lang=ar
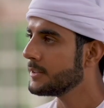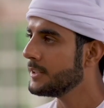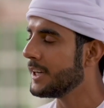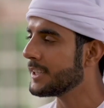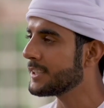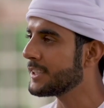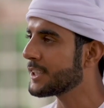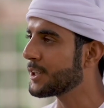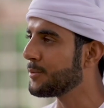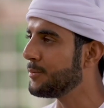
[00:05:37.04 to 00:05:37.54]

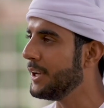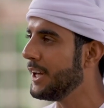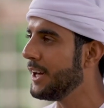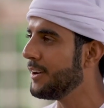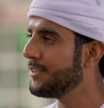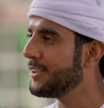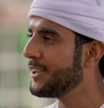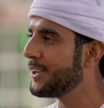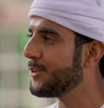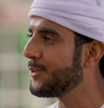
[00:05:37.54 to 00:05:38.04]
يعطيكم
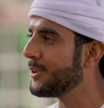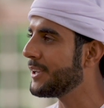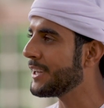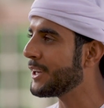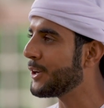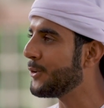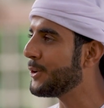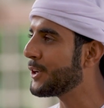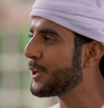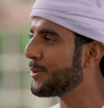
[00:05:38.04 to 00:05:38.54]
العافيه
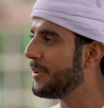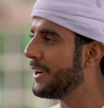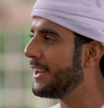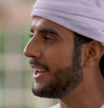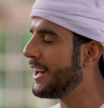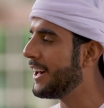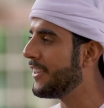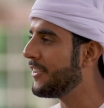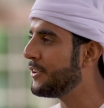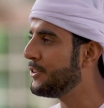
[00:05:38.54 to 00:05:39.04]
والله قويكم
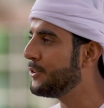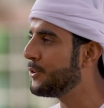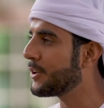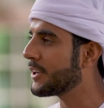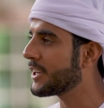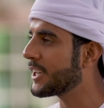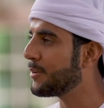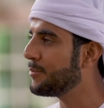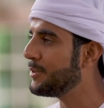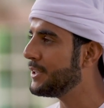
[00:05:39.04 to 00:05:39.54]
على هذا الدور
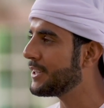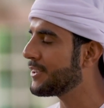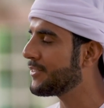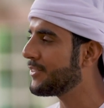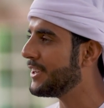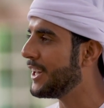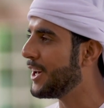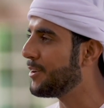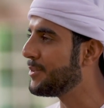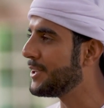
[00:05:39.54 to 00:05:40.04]
الكبير
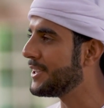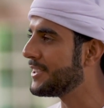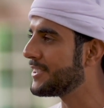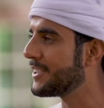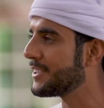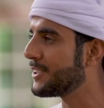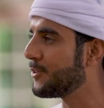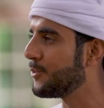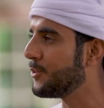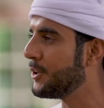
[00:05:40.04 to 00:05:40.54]
في العمل
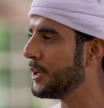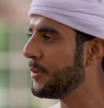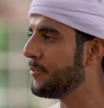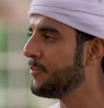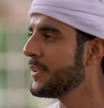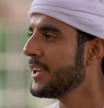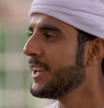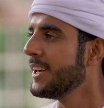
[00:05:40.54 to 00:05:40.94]
التطوعي. ان شاء